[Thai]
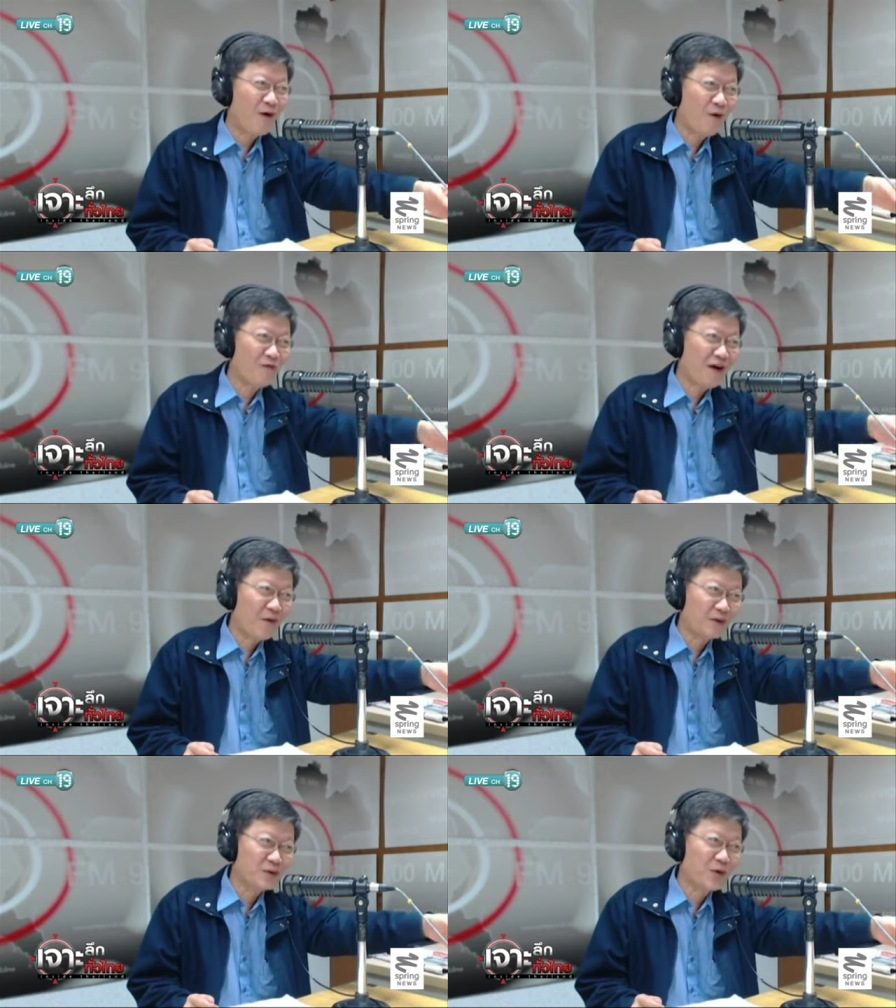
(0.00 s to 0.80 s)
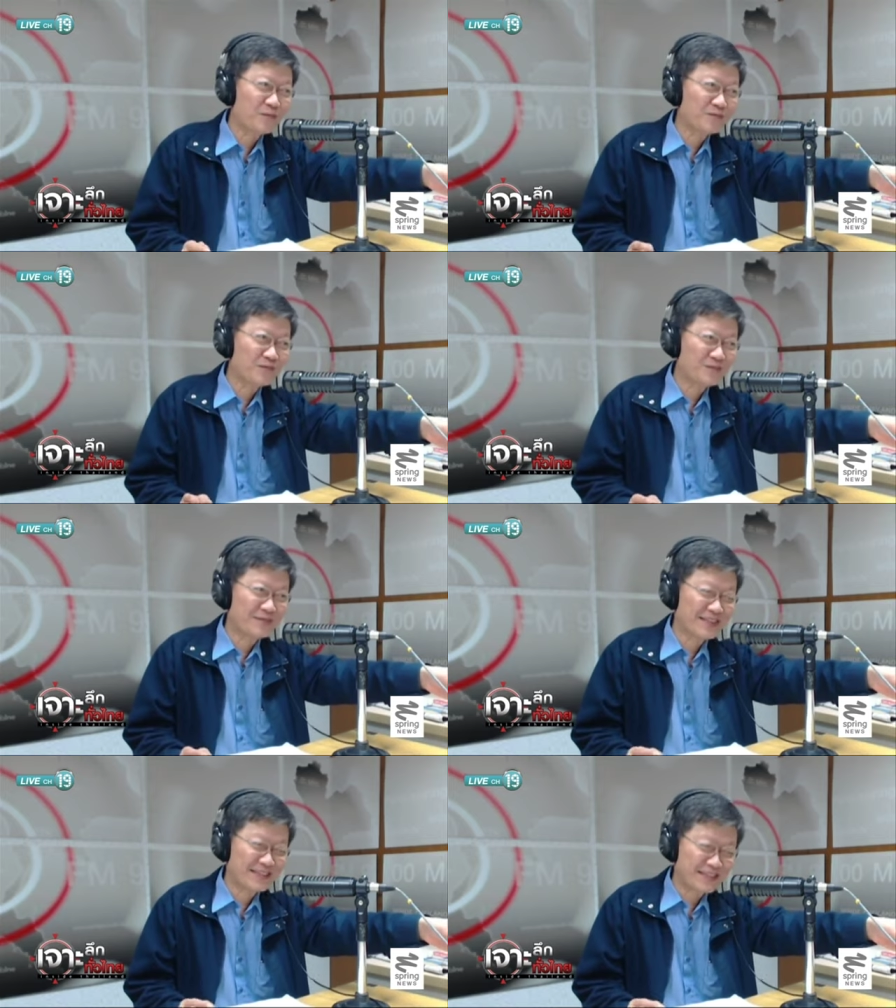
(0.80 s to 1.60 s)
คนฟังคนชม
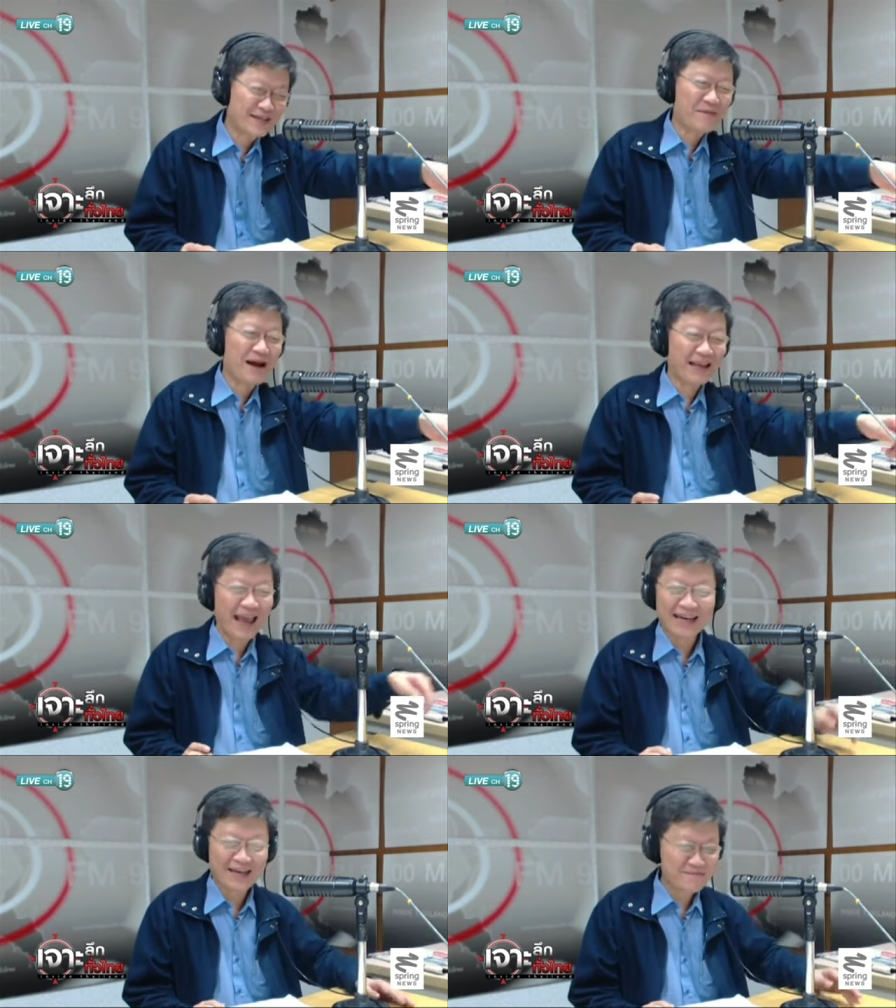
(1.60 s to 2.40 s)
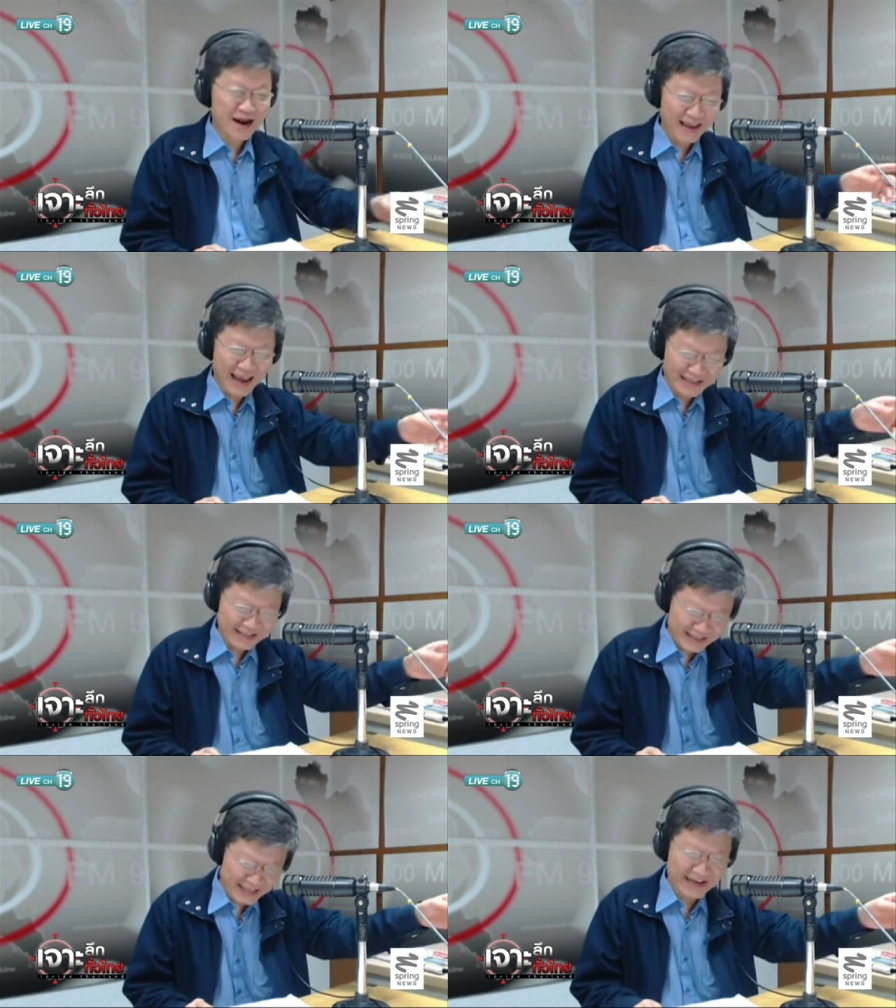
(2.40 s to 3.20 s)
ที่หยิกหมาแก่ที่หมาแก่จะ
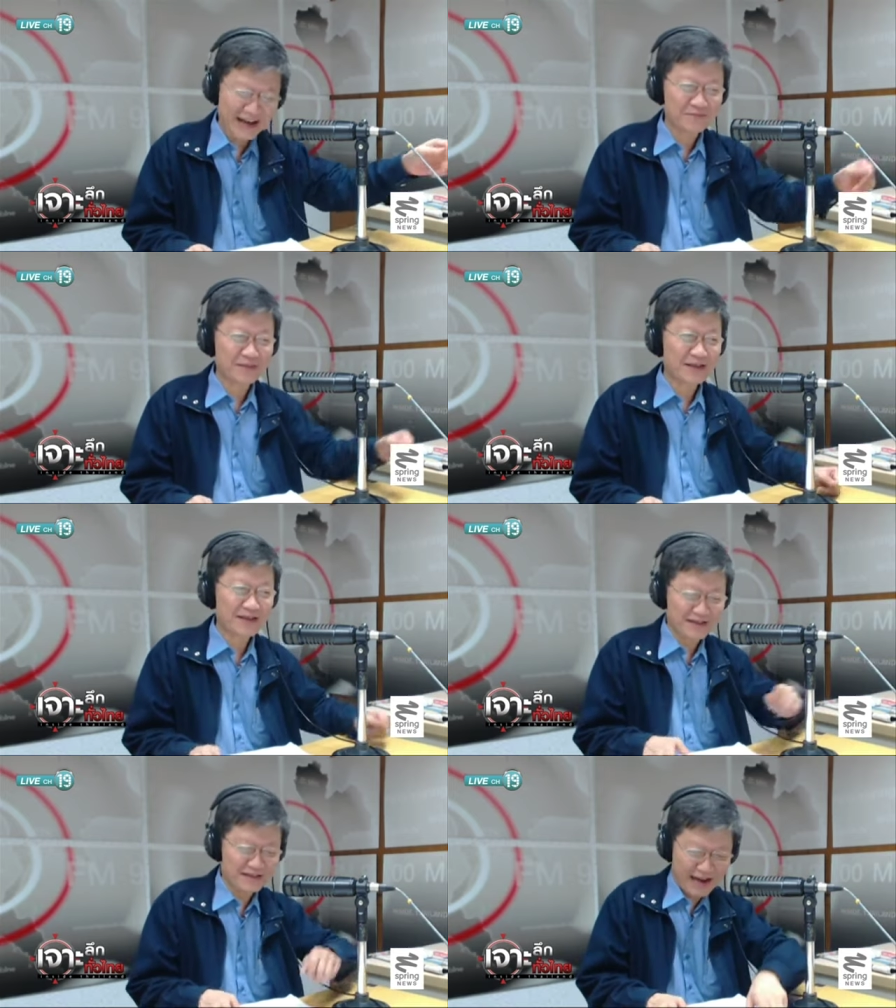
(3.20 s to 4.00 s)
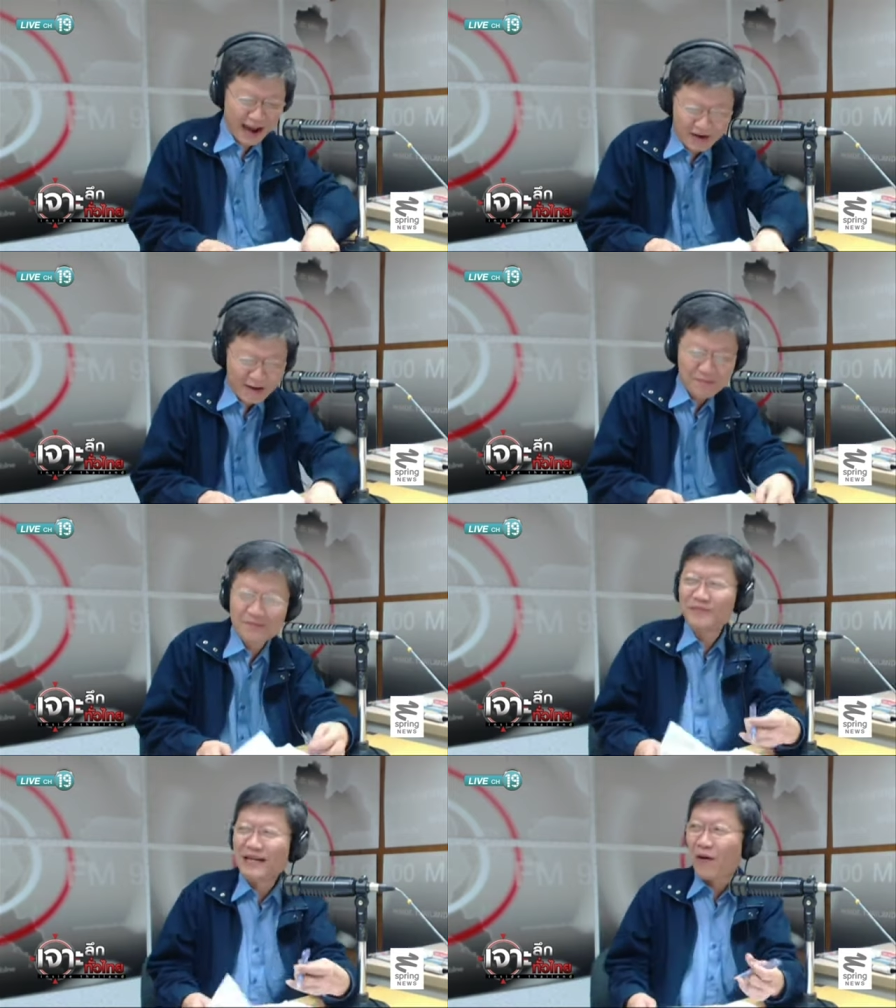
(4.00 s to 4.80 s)
หยิกกลับนะฮะเอาละครับ
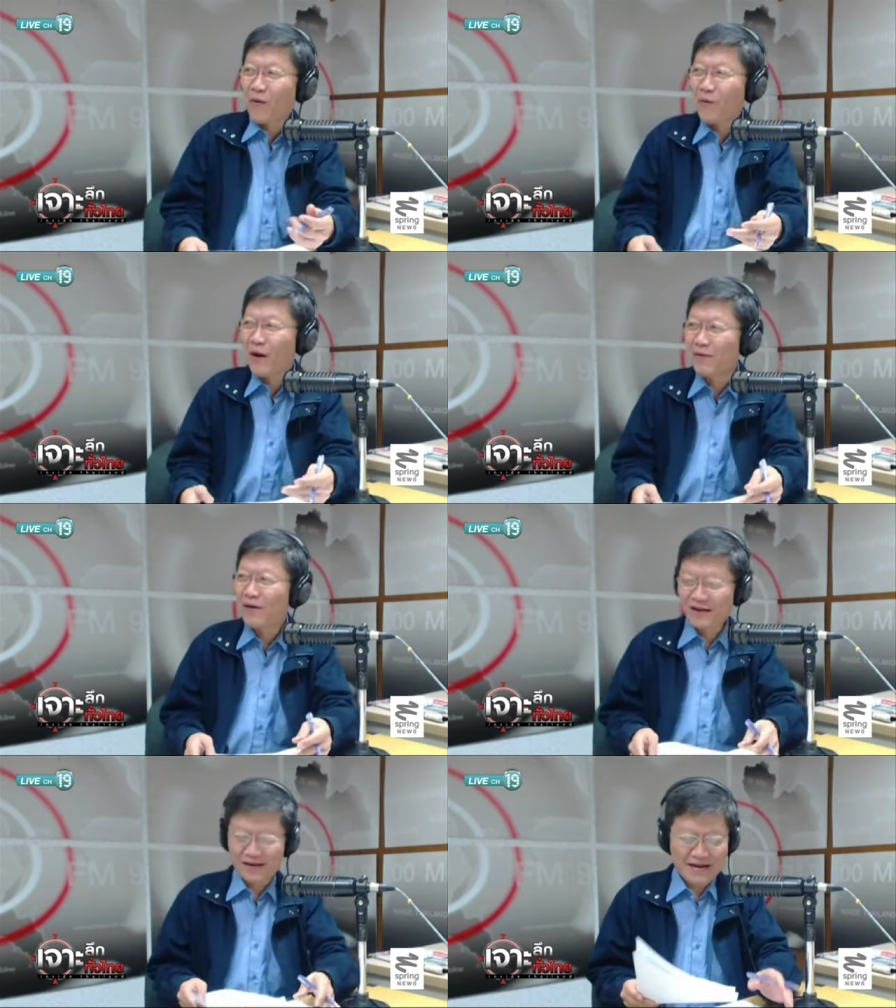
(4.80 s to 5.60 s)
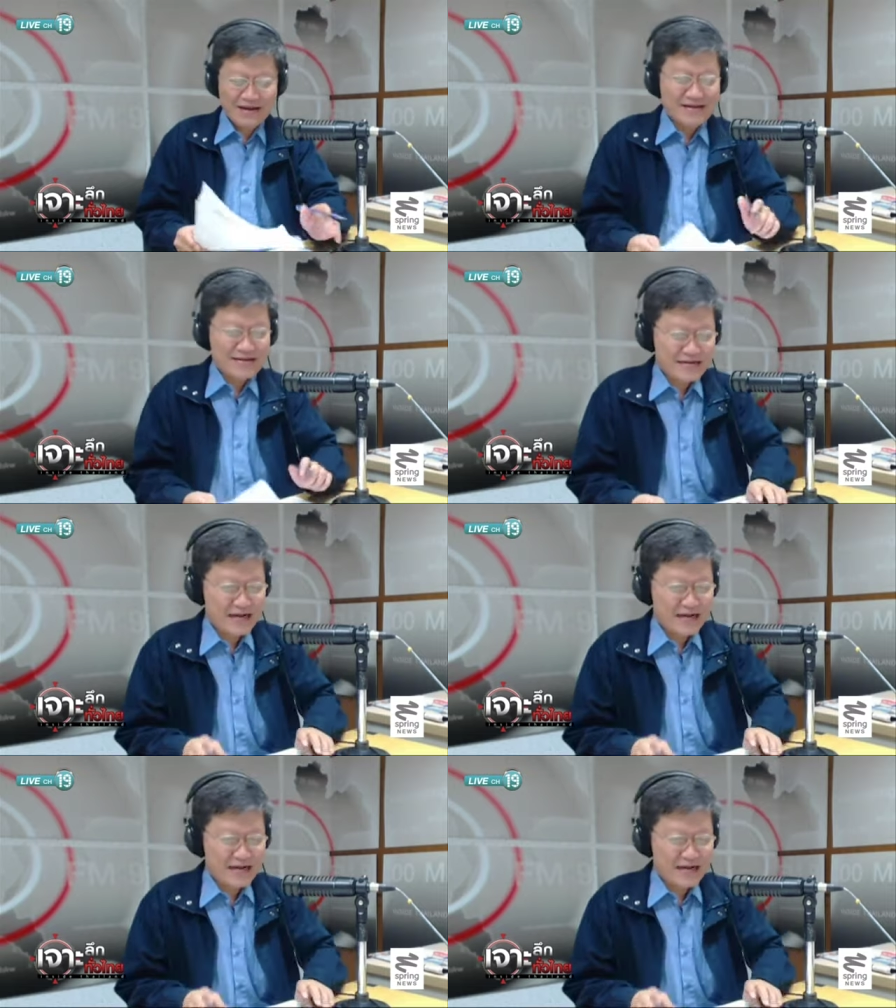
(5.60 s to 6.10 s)
อย่างรวดเร็ว ฮะค่ะ